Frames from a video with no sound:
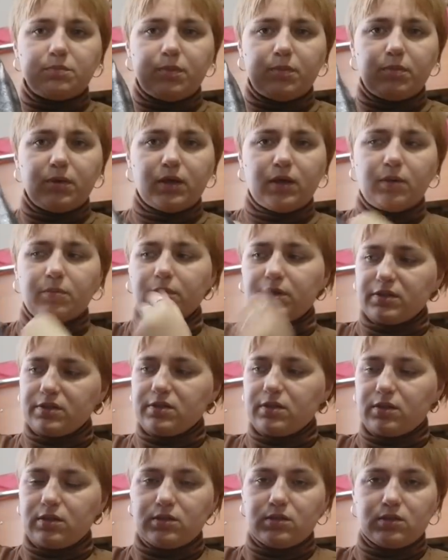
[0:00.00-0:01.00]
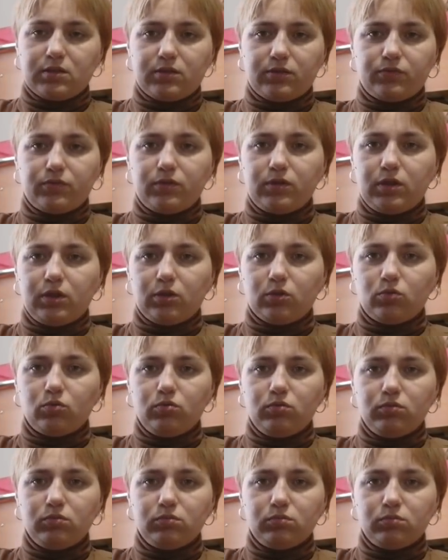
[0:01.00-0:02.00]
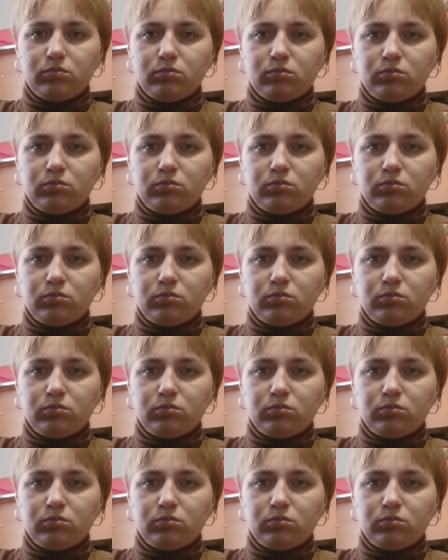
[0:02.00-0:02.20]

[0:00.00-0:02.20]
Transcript: ни по бокам разрезиков нету.